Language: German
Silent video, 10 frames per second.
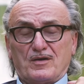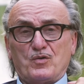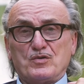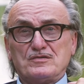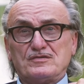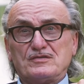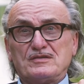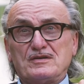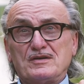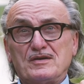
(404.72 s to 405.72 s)
und
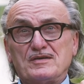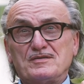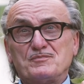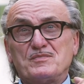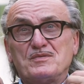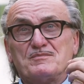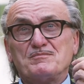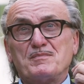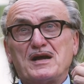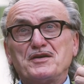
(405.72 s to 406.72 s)
äh, äh
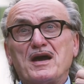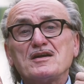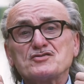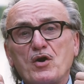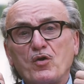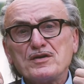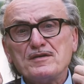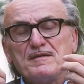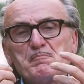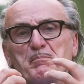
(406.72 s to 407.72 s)
mal
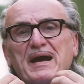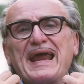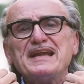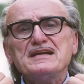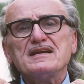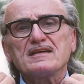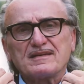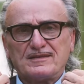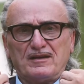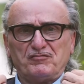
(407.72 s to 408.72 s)
nachschauen, brenne
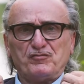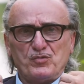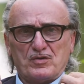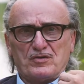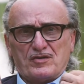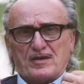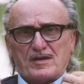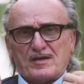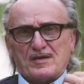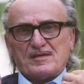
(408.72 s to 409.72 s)
ich dafür?
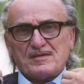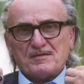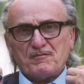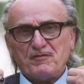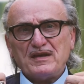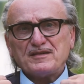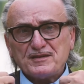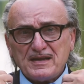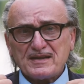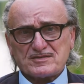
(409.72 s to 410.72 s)
Will ich
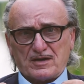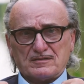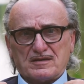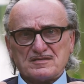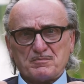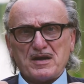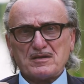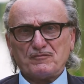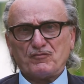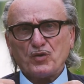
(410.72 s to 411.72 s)
nichts anderes
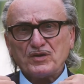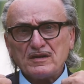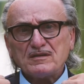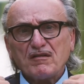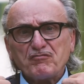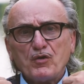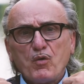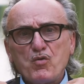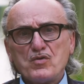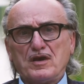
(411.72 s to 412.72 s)
machen? Würde ich dafür
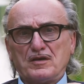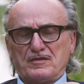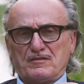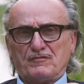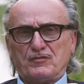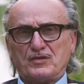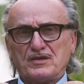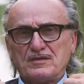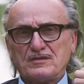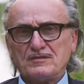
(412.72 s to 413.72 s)
hungern? Würde
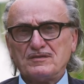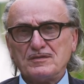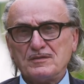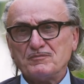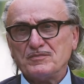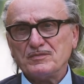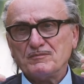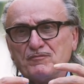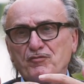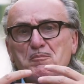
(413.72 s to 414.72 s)
ich äh,
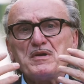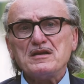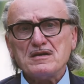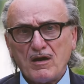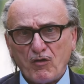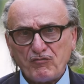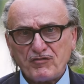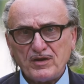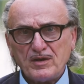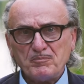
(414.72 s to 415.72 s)
Familie
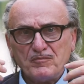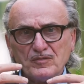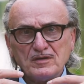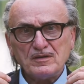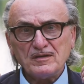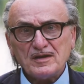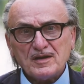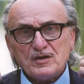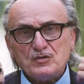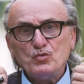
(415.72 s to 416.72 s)
aufgeben, äh,
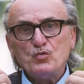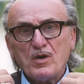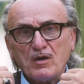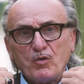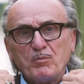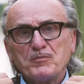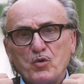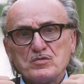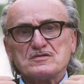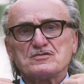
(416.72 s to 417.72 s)
nur um
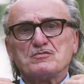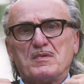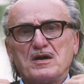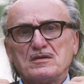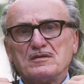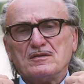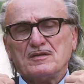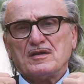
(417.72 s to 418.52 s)
Kunst zu machen?